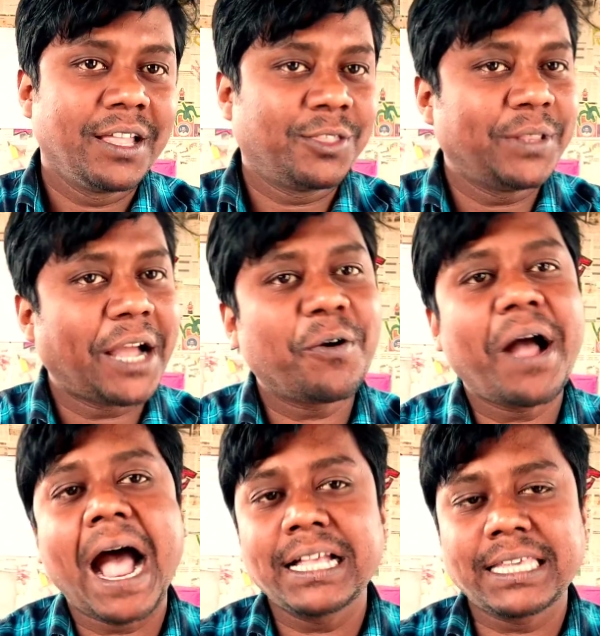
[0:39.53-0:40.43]
তো দেখো
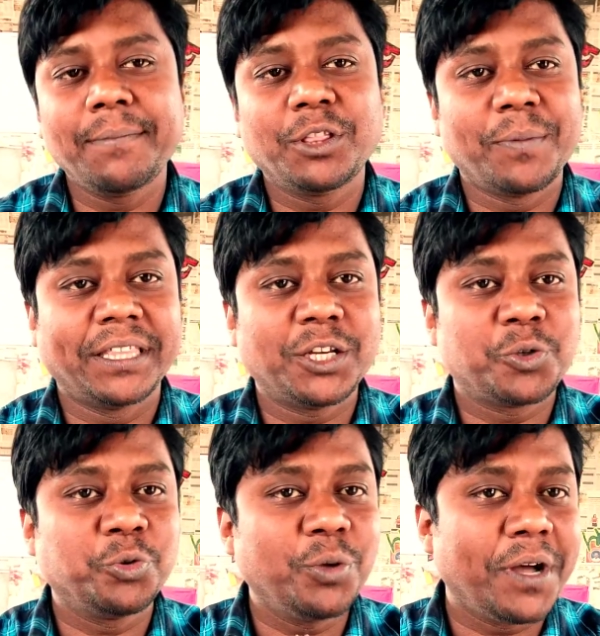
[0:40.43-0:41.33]
আজকে আমি তোমাদের
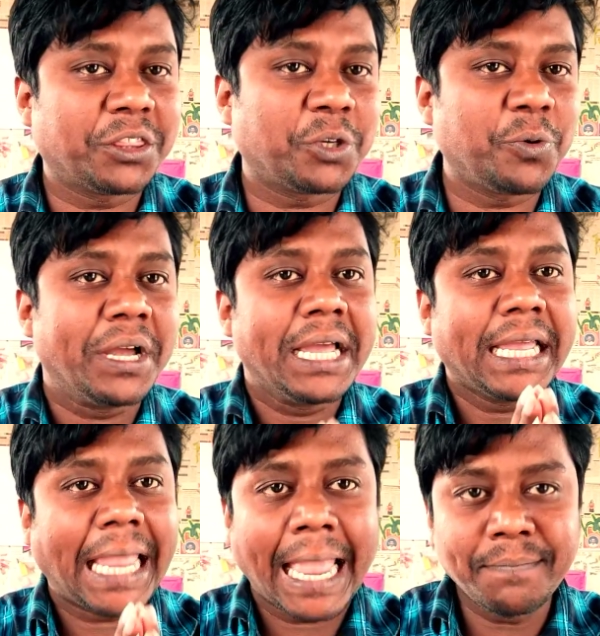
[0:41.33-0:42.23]
শুধুমাত্র
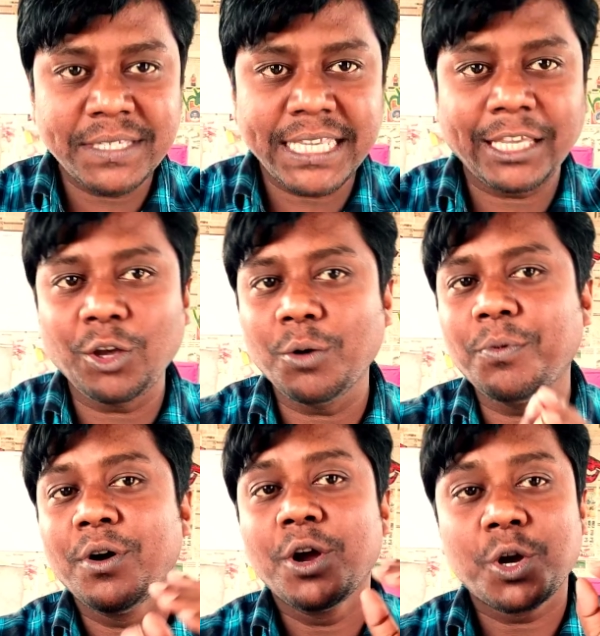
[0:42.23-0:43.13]
সি কিউব
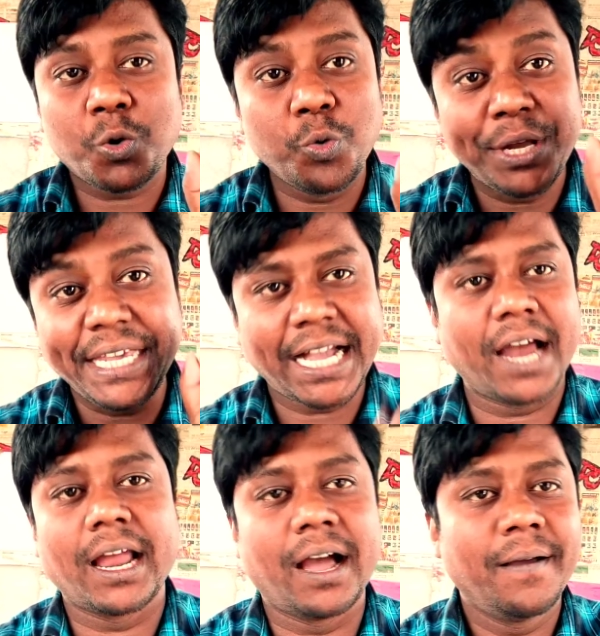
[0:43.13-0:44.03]

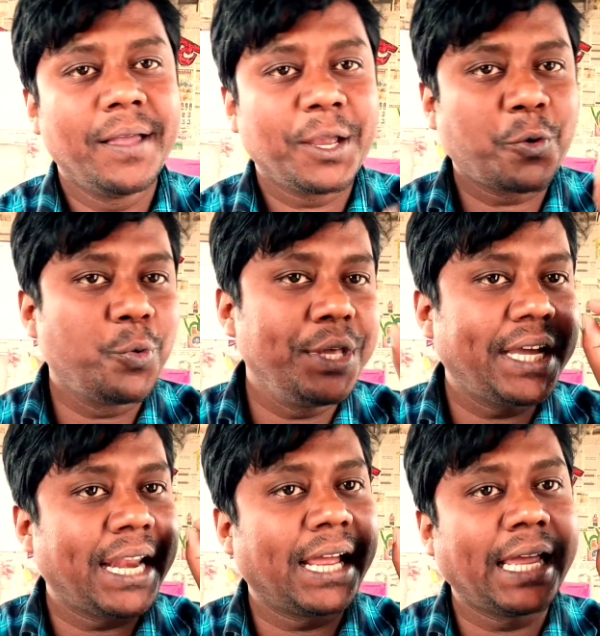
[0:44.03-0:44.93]
কুড়িখানা
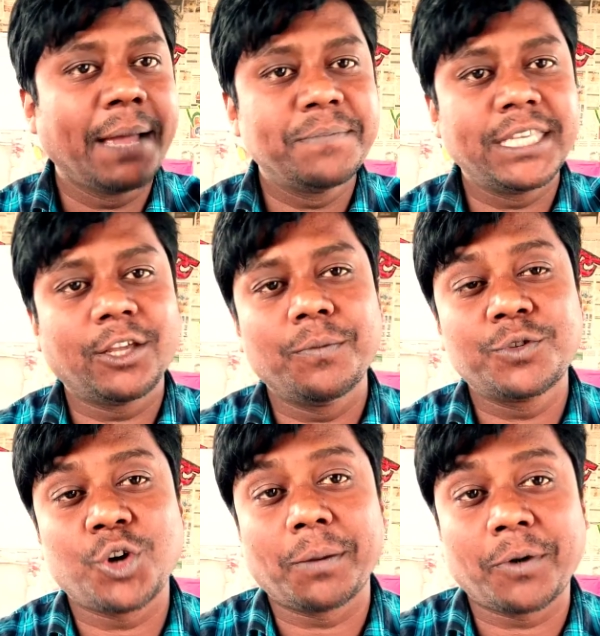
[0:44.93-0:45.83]
কুড়িখানা সি কিউব
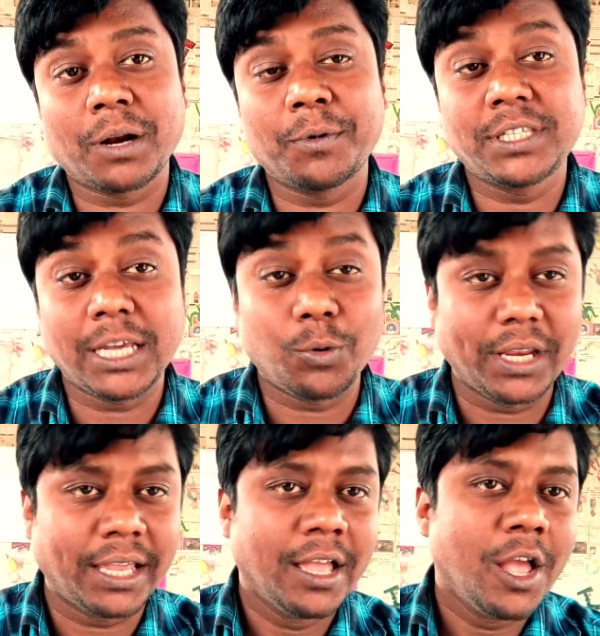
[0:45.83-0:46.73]
সলভ করবো
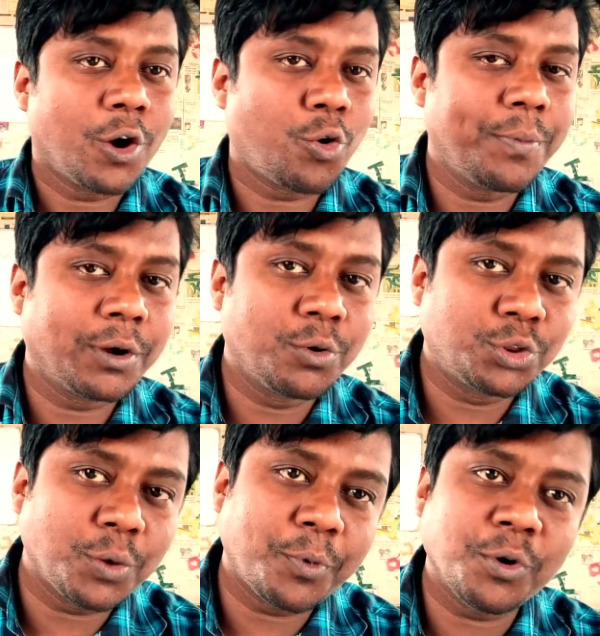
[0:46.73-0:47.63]
যেগুলি খুবই
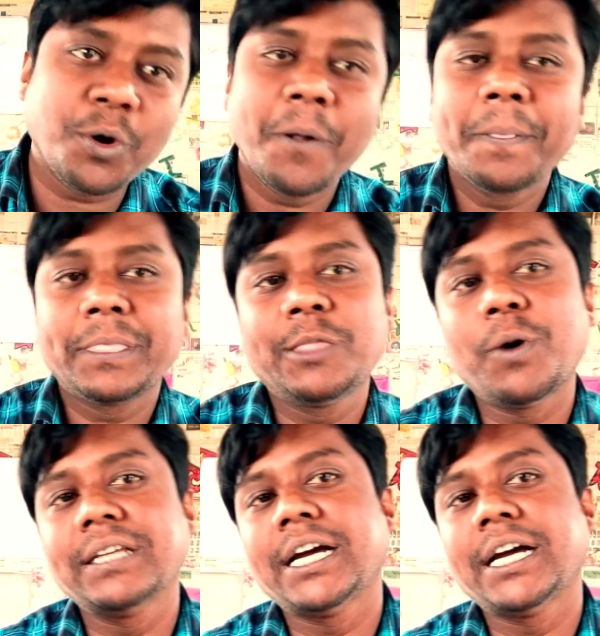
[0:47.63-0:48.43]
গুরুত্বপূর্ণ দু